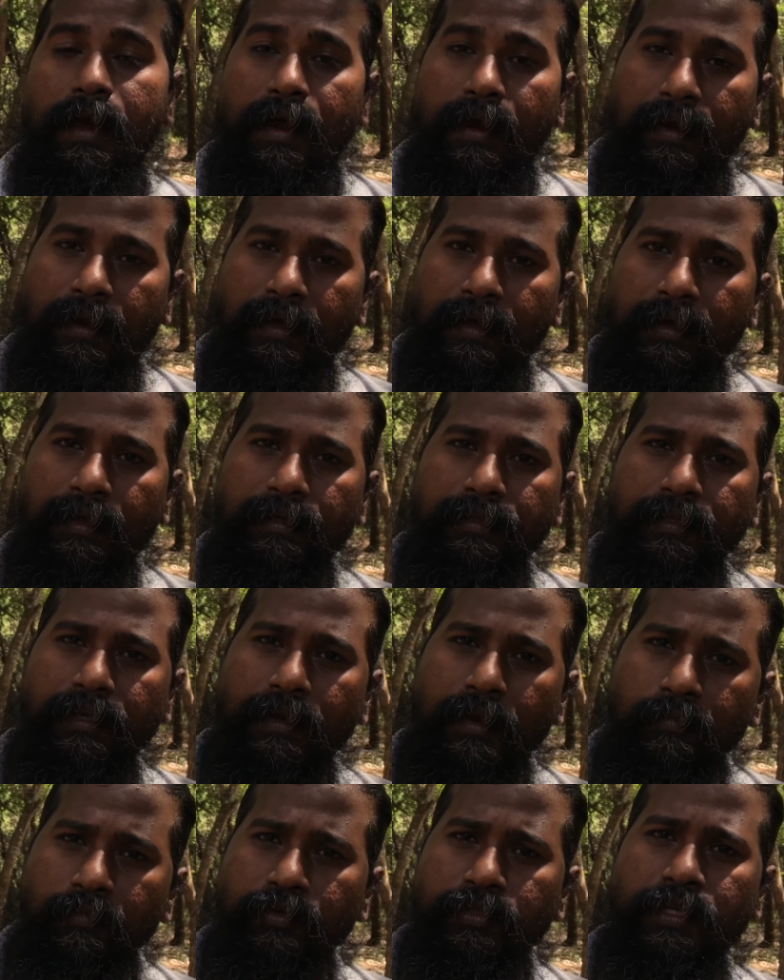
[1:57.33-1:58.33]
ஆனால் இந்த
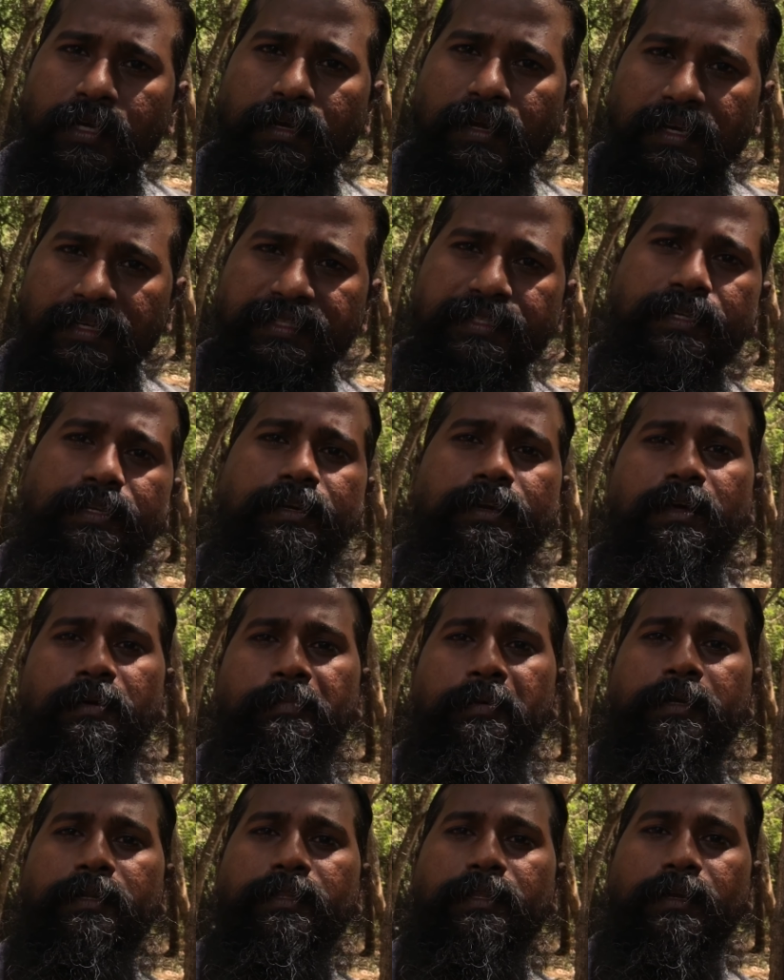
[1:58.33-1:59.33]
கம்பூஜா கல்ச்சர் என்ன
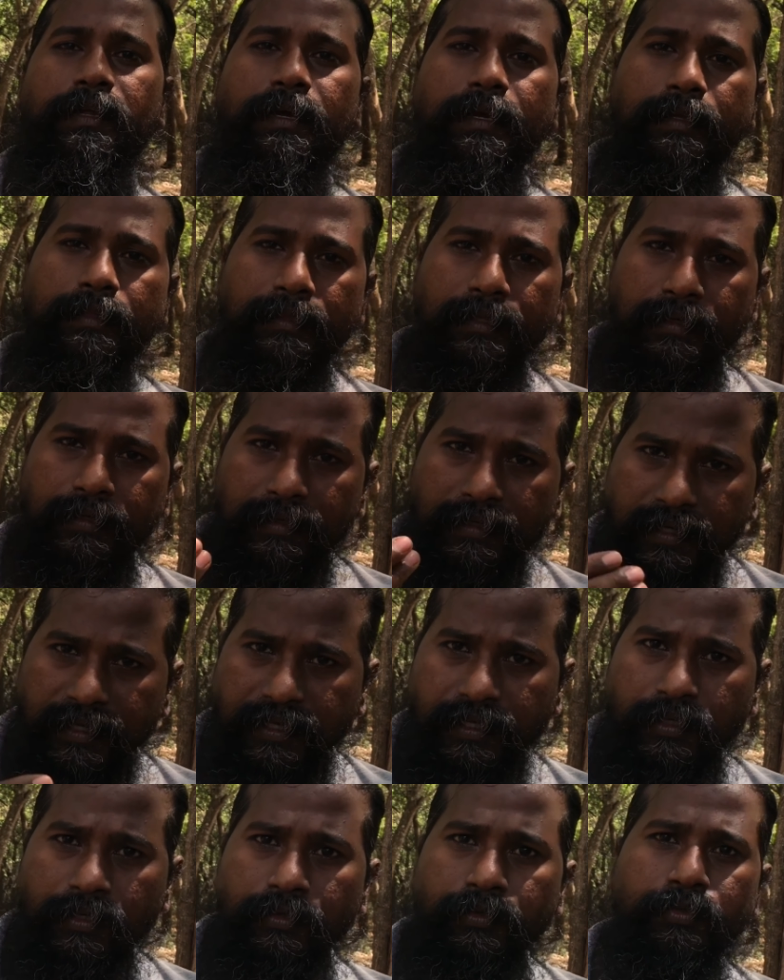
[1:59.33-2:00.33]
பண்ணுதுன்னா இந்த
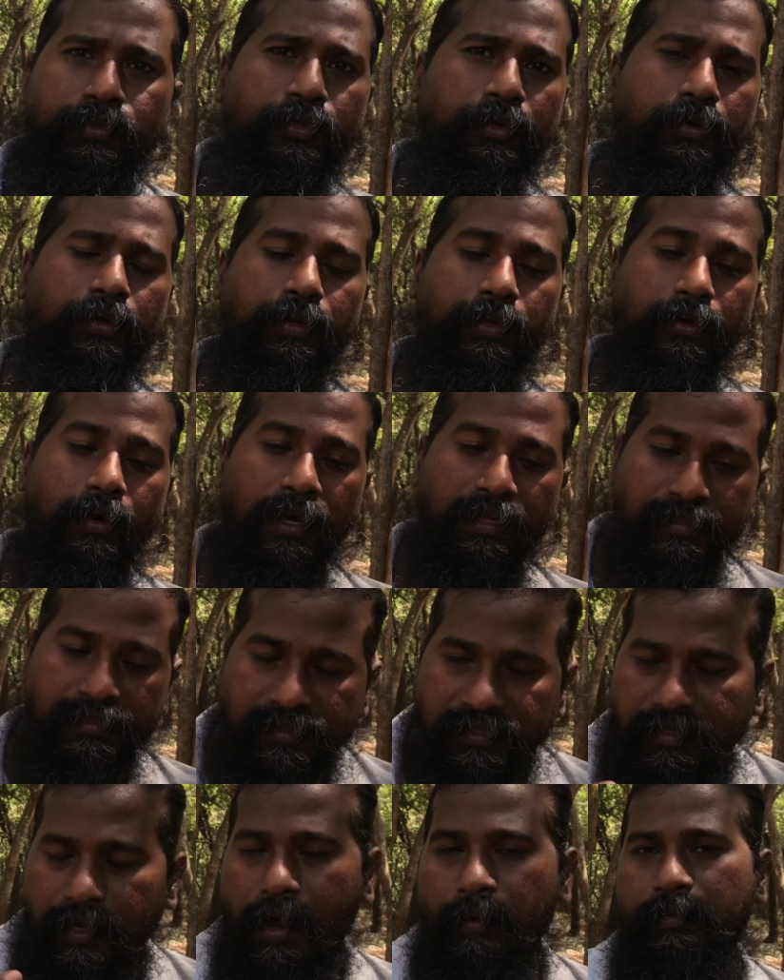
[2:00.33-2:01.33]
டீயும் சுகரையும் அது
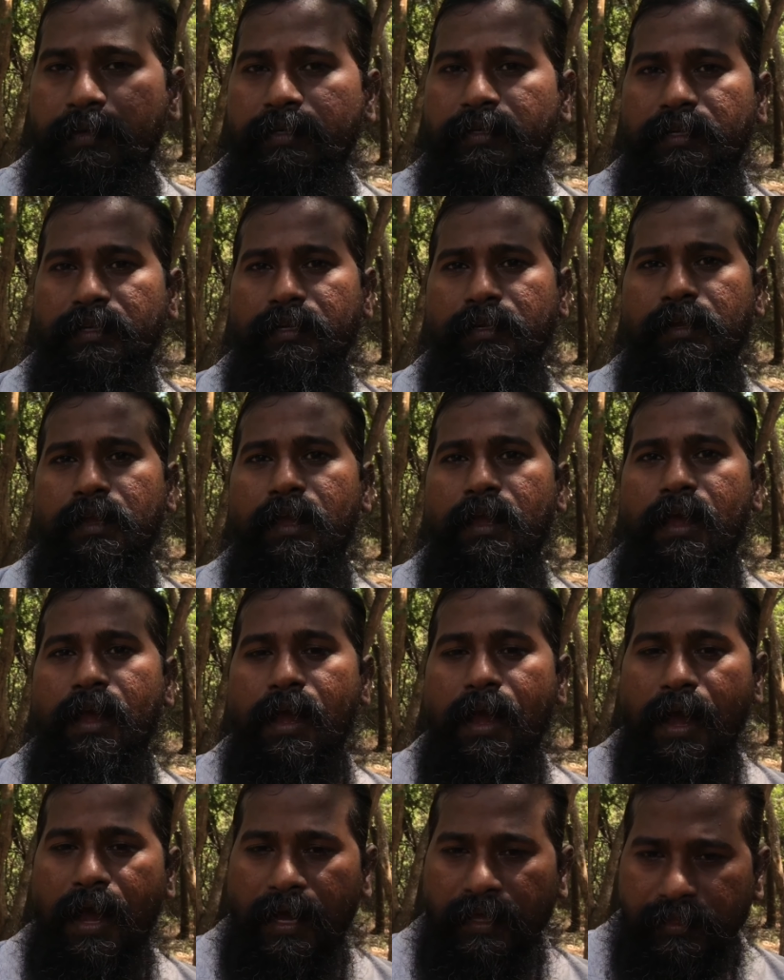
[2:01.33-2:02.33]
சாப்பிட்டுட்டு
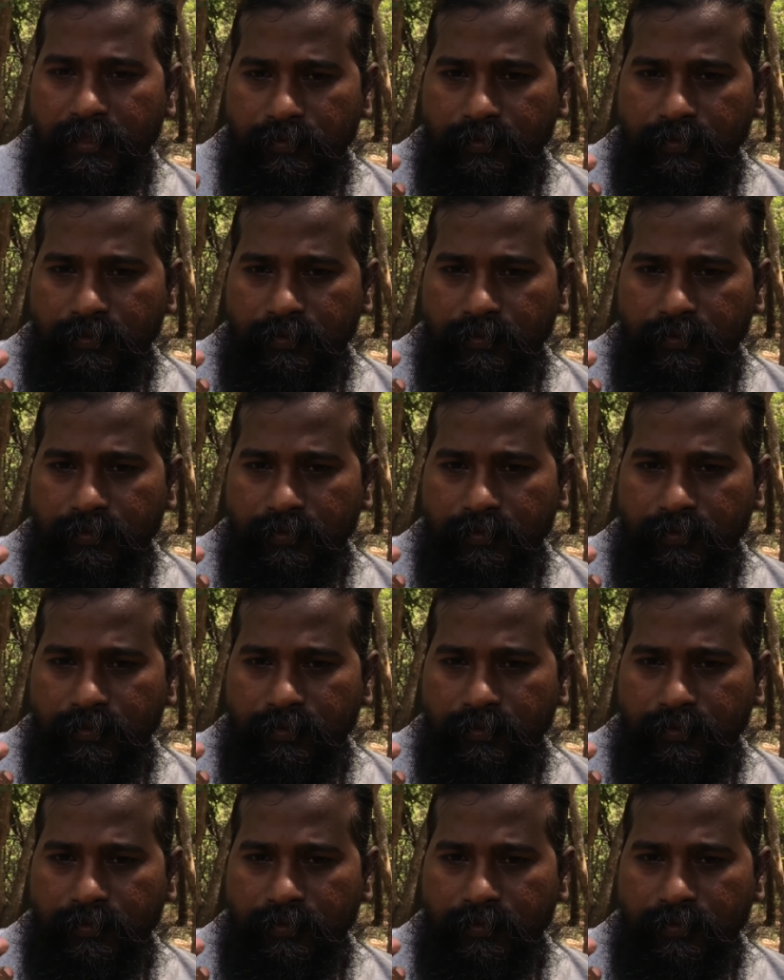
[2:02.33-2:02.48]
அது